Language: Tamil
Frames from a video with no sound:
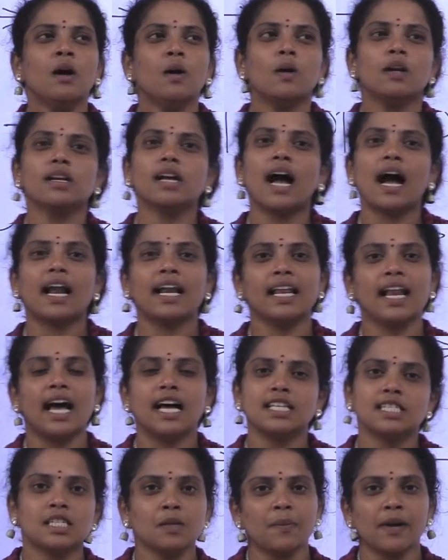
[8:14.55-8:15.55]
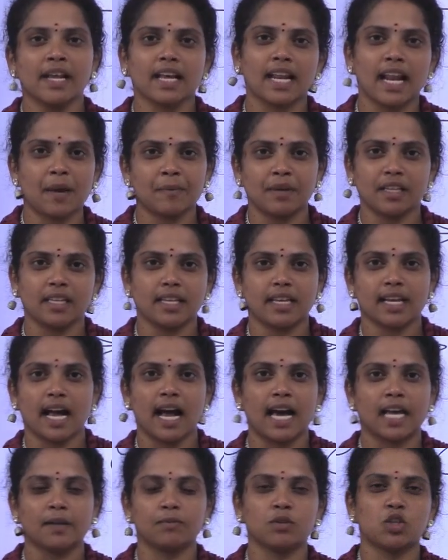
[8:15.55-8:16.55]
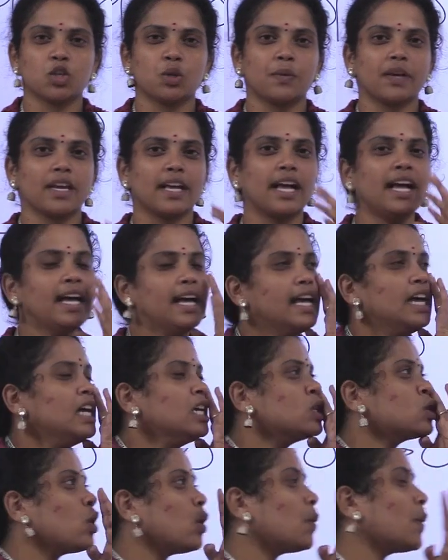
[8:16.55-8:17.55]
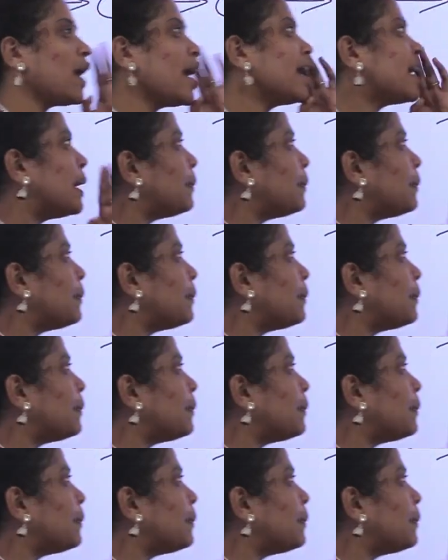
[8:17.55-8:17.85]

ஒரு காலையில் அஞ்சு மணிக்கெலாம் எந்திரிக்க ஆரம்பிச்சிருவீங்க ஸோ வேக்கப்